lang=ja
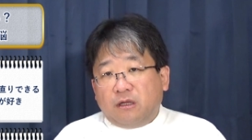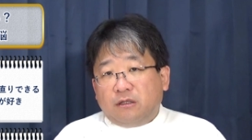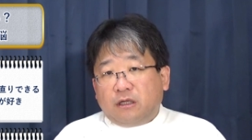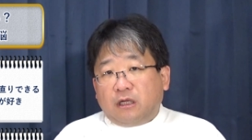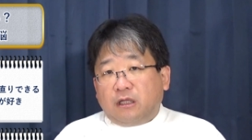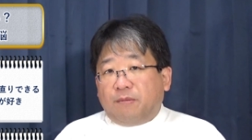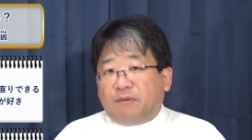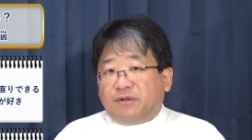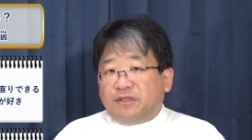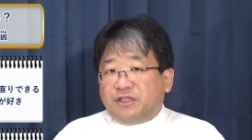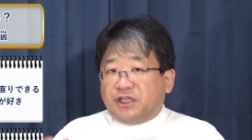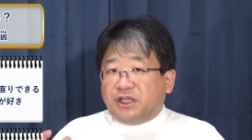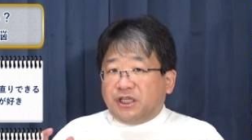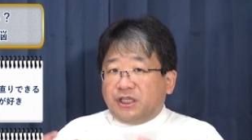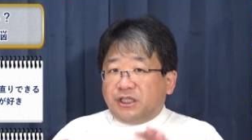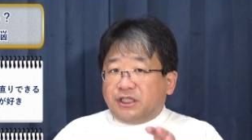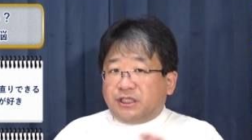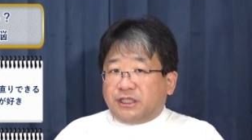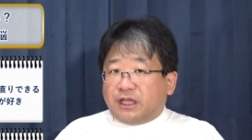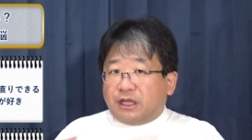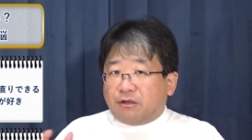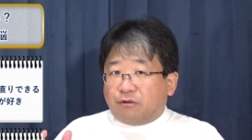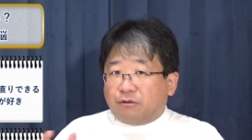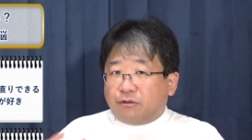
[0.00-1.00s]
例えば人
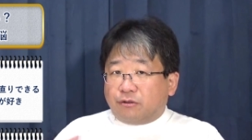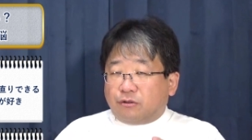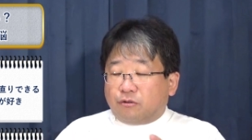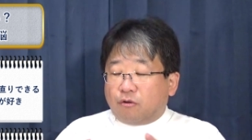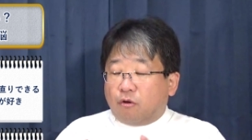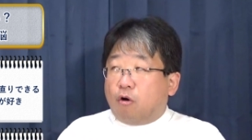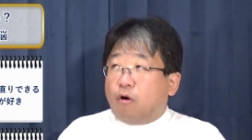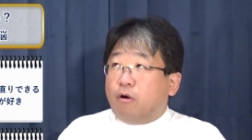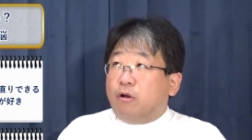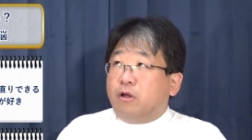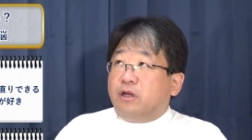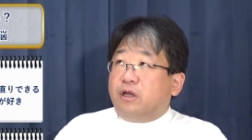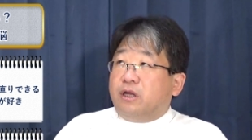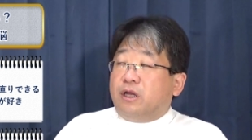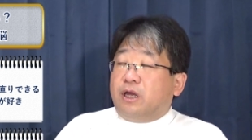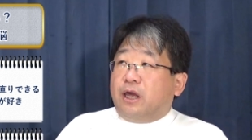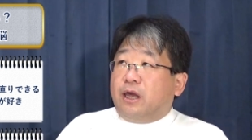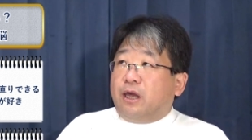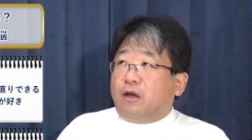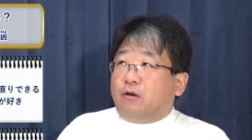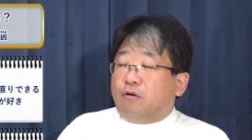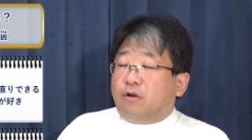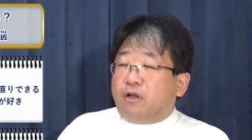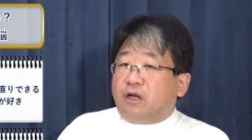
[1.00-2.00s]
事で言うと、
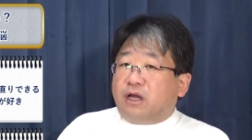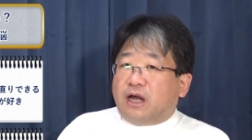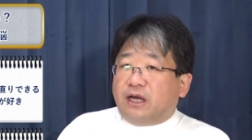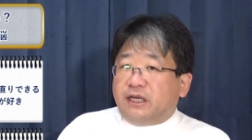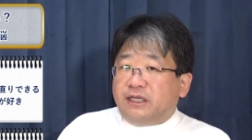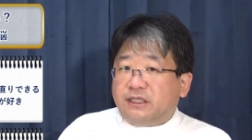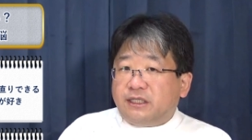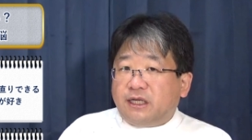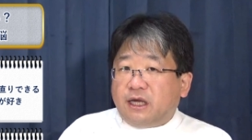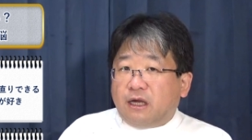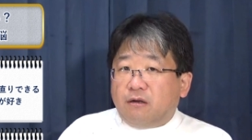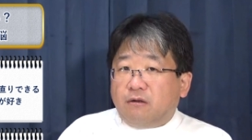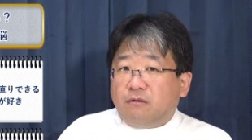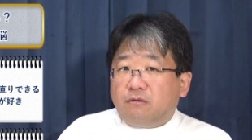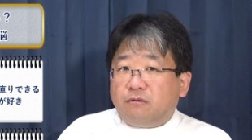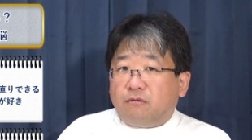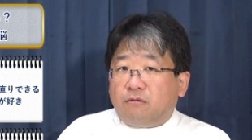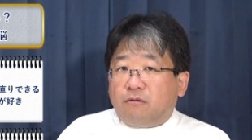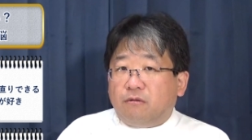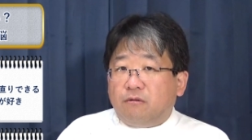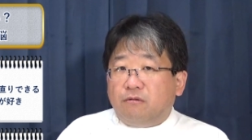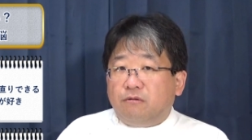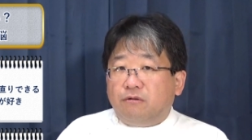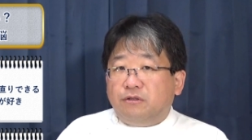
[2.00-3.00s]
えー、これは外資系のと
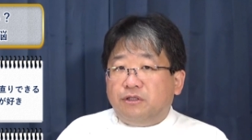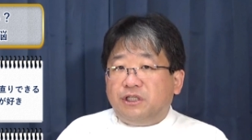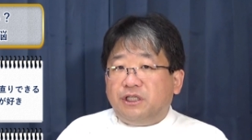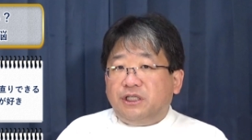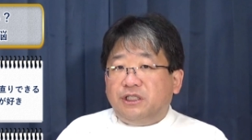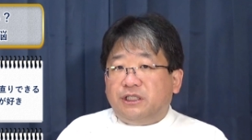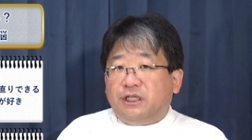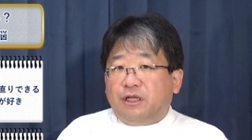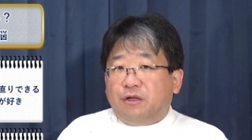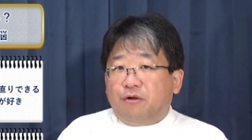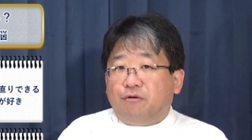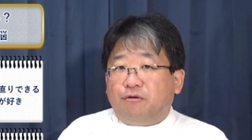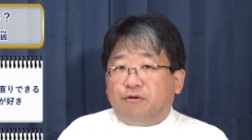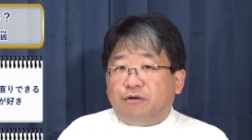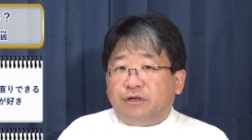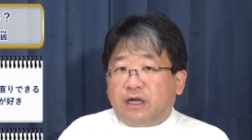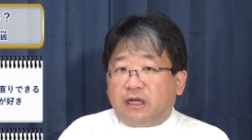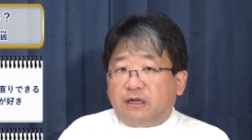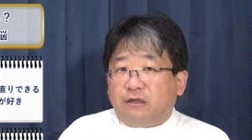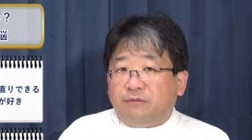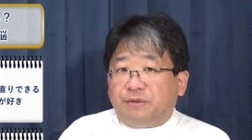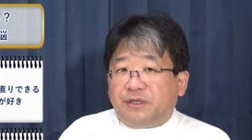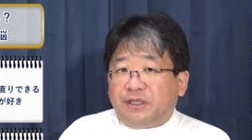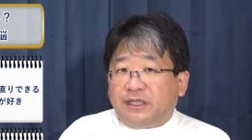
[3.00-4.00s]
ころの人事でよく
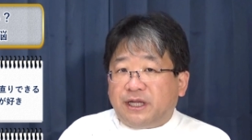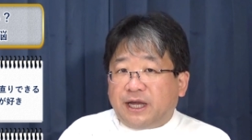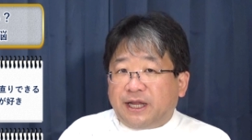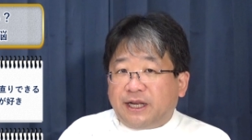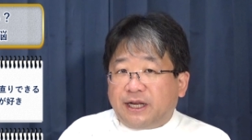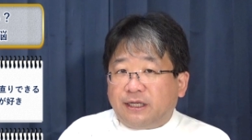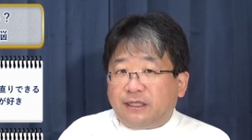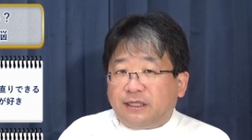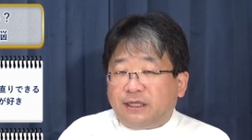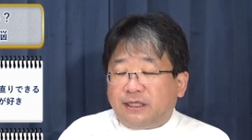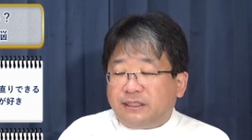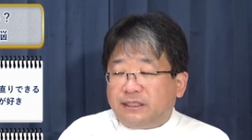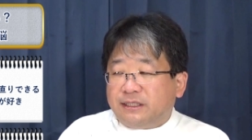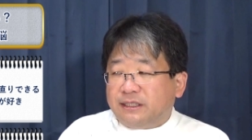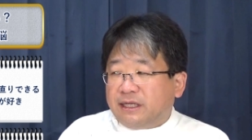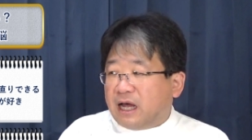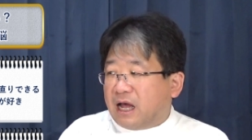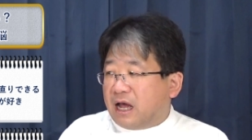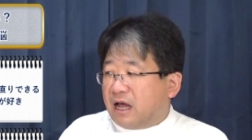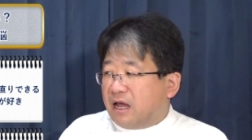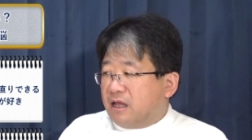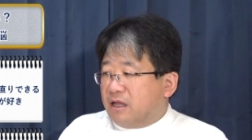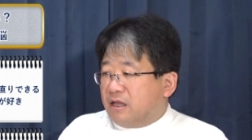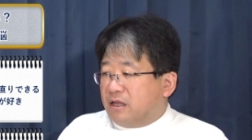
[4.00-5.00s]
やるみたいなんです
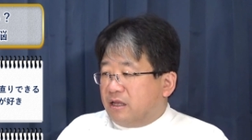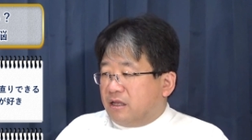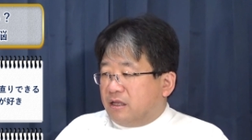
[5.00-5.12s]
が、